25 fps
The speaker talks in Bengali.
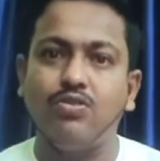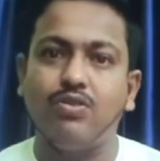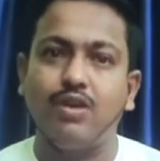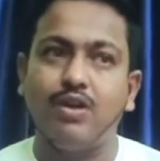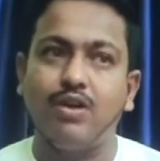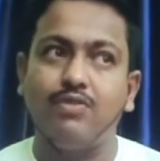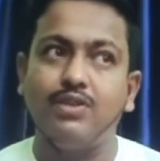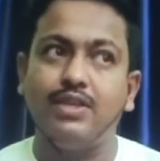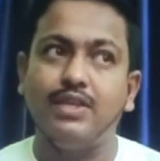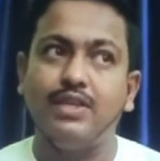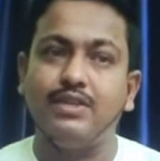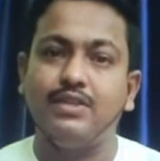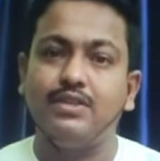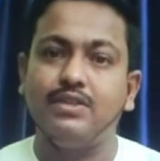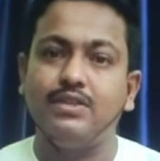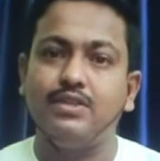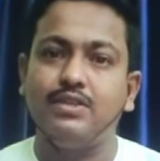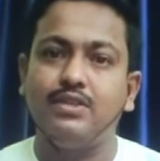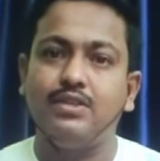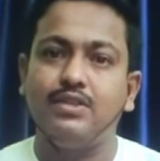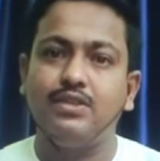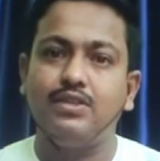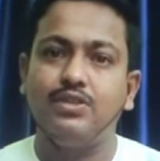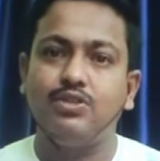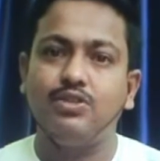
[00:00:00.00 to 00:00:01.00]
আর যে ছেলে
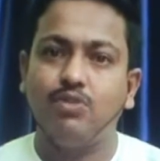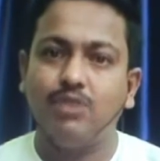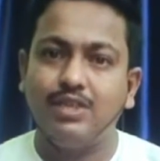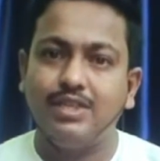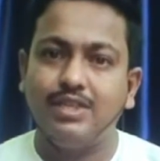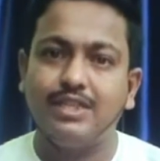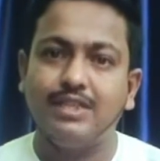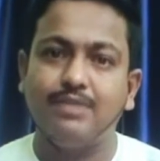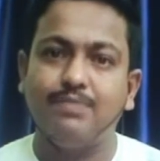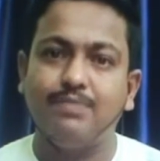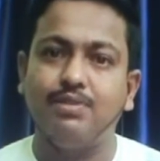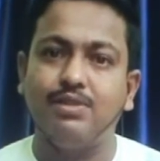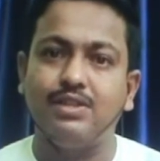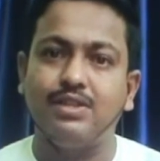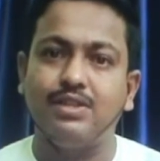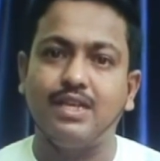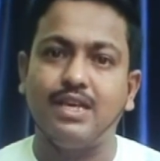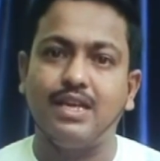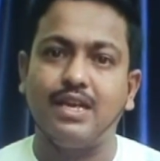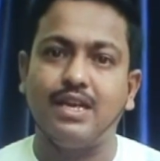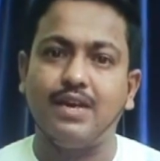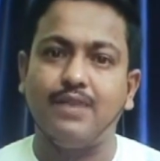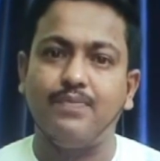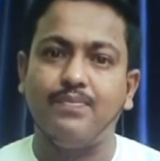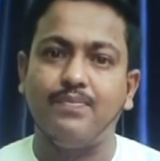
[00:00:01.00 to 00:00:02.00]
মা বাবাকেই তুষ্ট
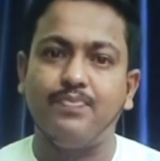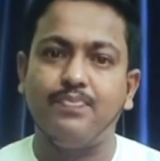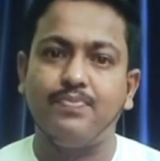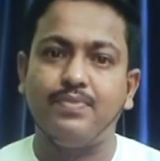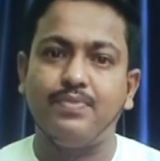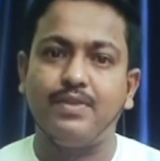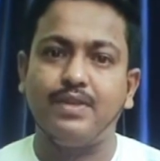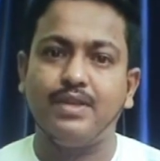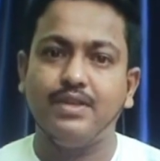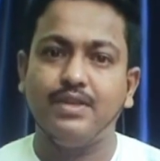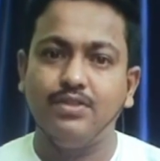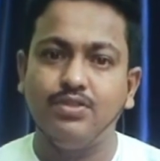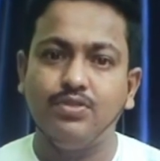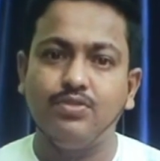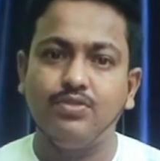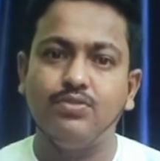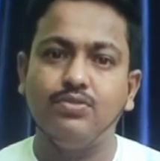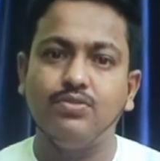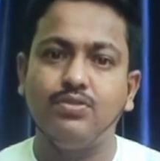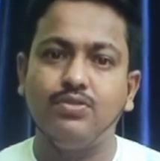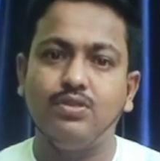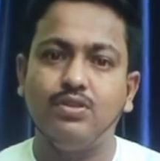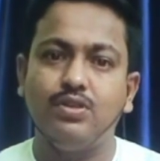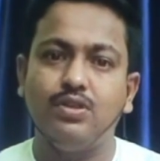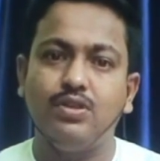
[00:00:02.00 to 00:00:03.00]
করতে পারে না
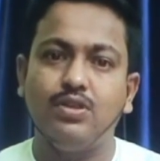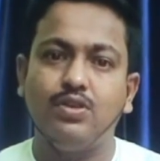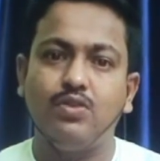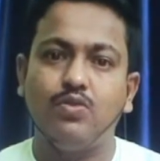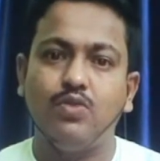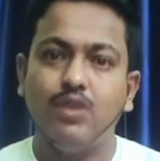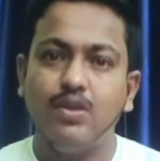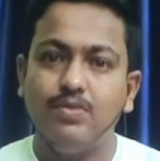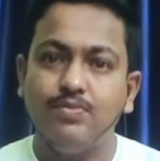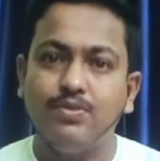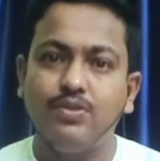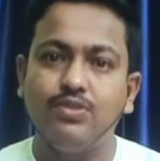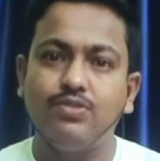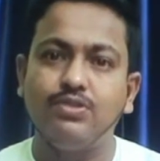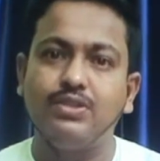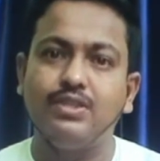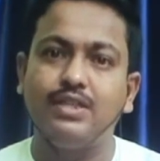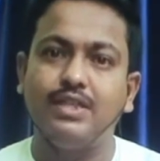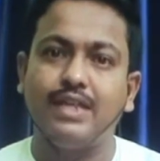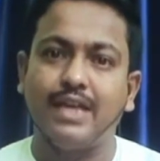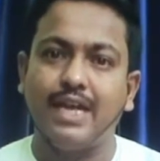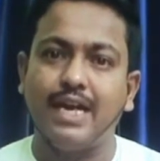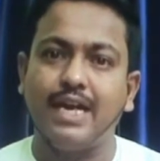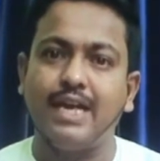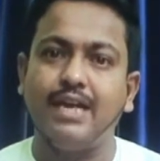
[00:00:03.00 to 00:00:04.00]
জীবন্ত দেবদেবতা
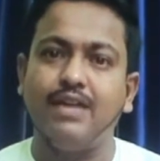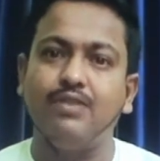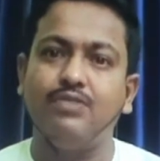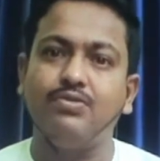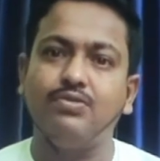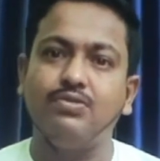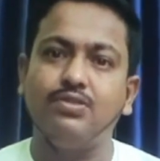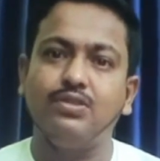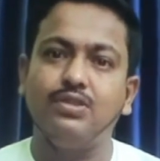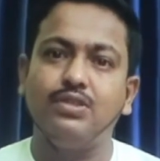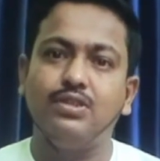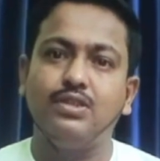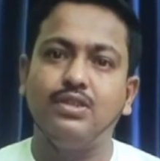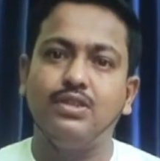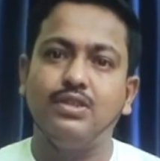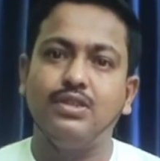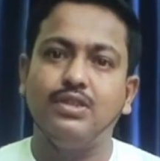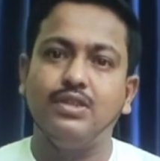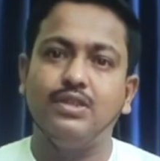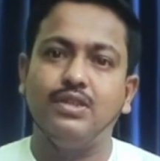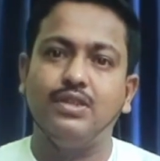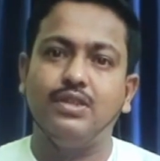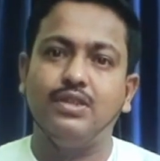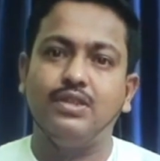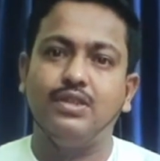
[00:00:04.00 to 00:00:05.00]
স্বরূপ সে
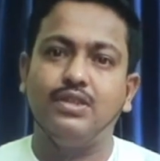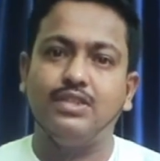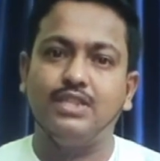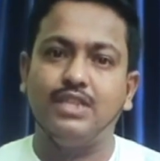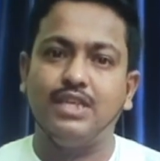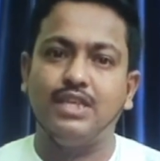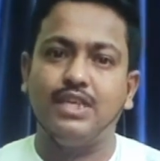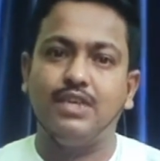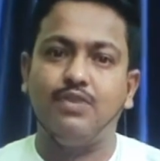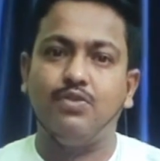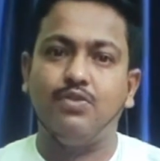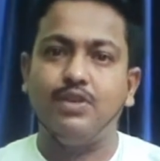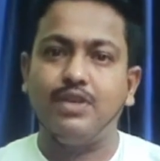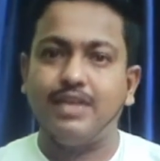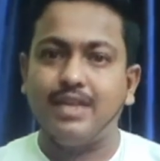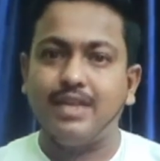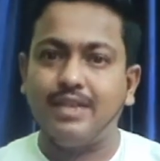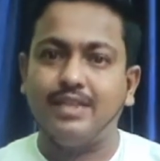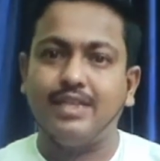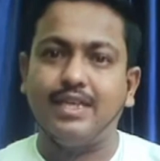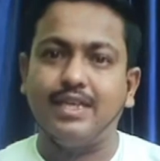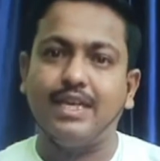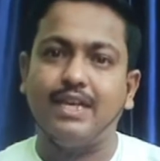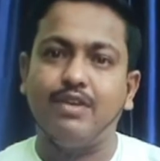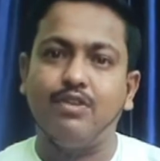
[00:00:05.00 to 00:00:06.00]
ছেলের আমার এখানে
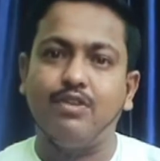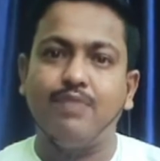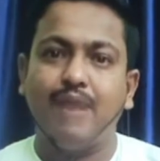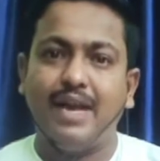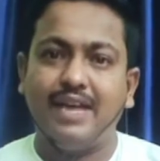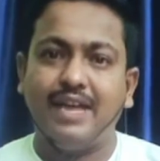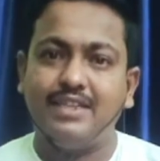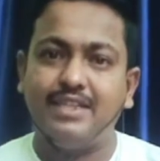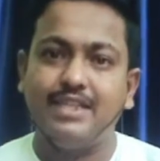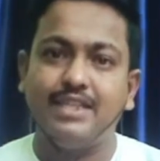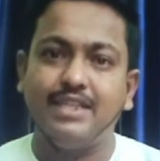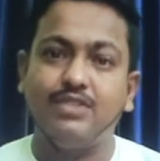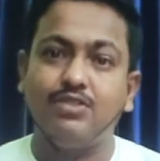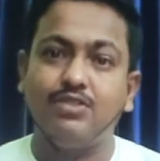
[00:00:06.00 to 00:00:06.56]
থাকার জায়গা নেই